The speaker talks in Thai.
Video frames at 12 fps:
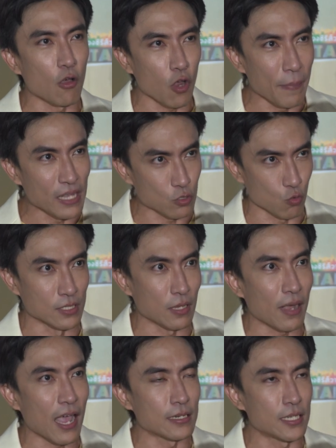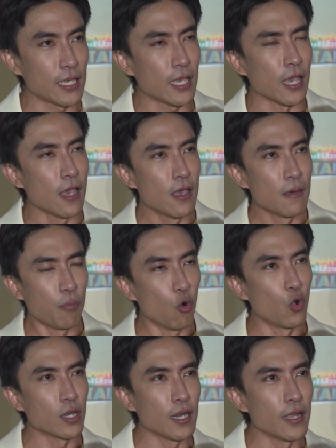เราก็เป็นส่วนสำคัญที่พู
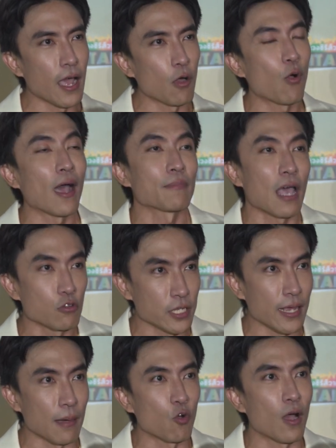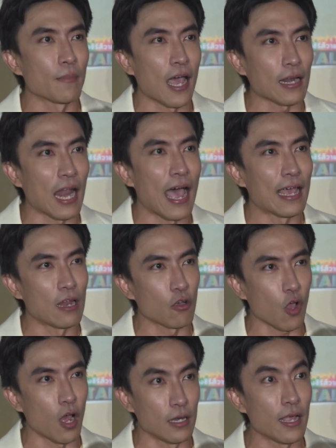ดเรื่องความเท่าเทียมความหลากหลาย แล้ว
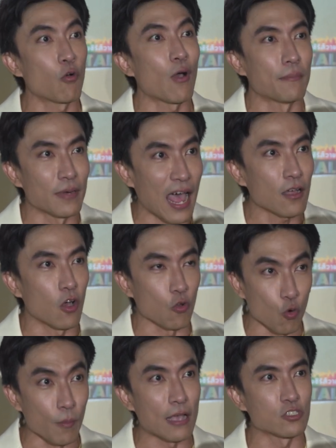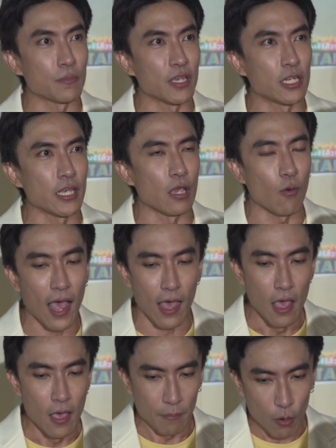ก็เรื่องความรักของกลุ่ม LGBT ว่า
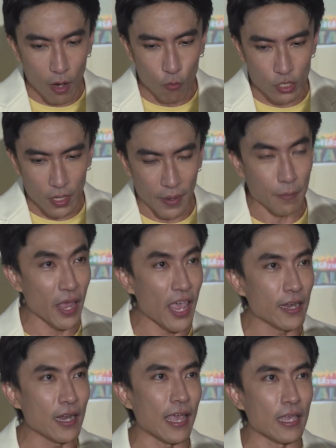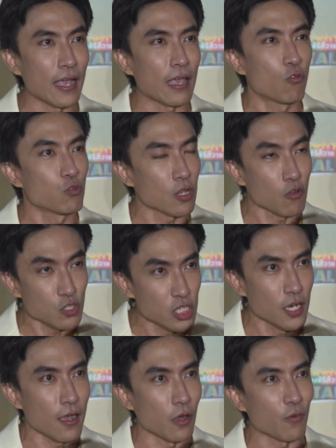ไม่ว่าคุณจะเป็นเพศไหนยังไงคุณต้อง
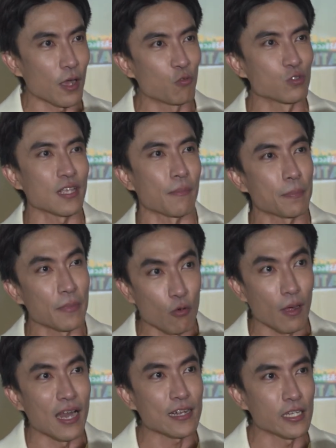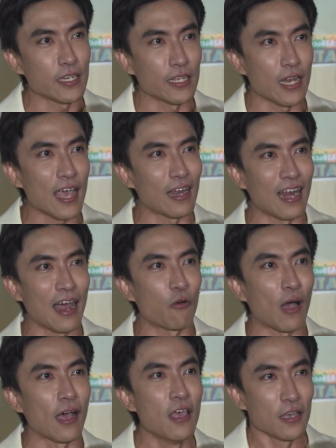เชื่อก่อนว่า คุณสามารถมีความรักที่ดีได้แล้วเรา
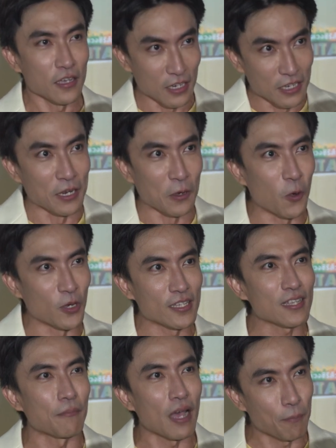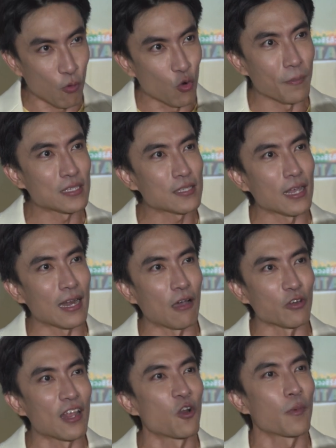อ่ะคือหนึ่งคนที่สามารถพูดแมสเซจเหล่า
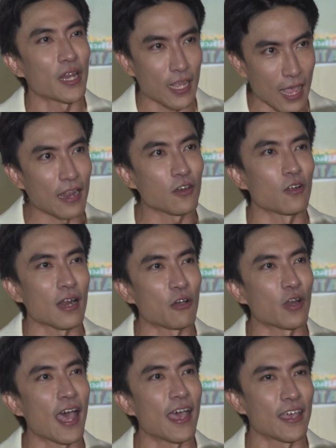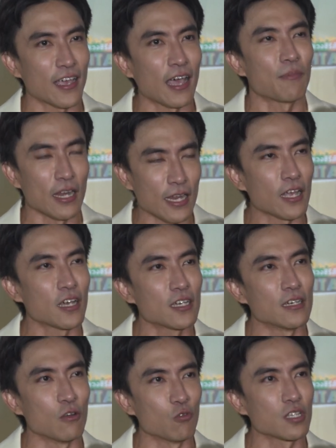นี้ลงไปในงานของเราได้ครับอันนี้ก็คื
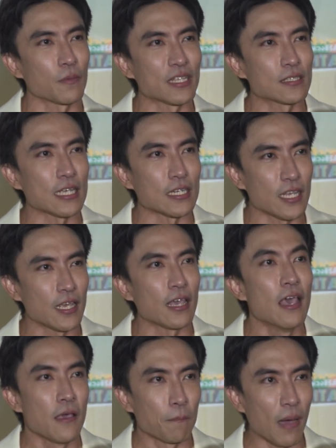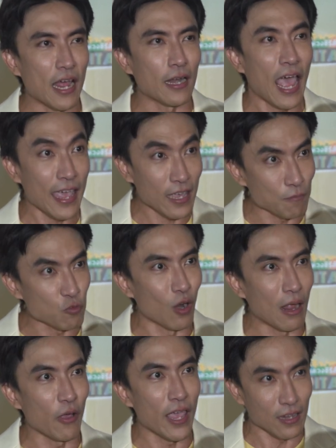อรู้สึกเป็นสิ่งที่มันให้กับตัว
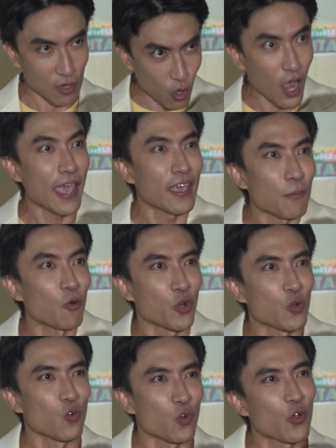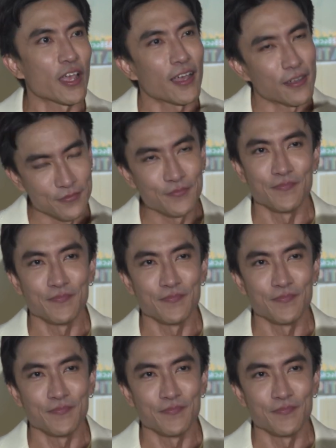เราเองแล้วก็ให้กับคนดูด้วยครับ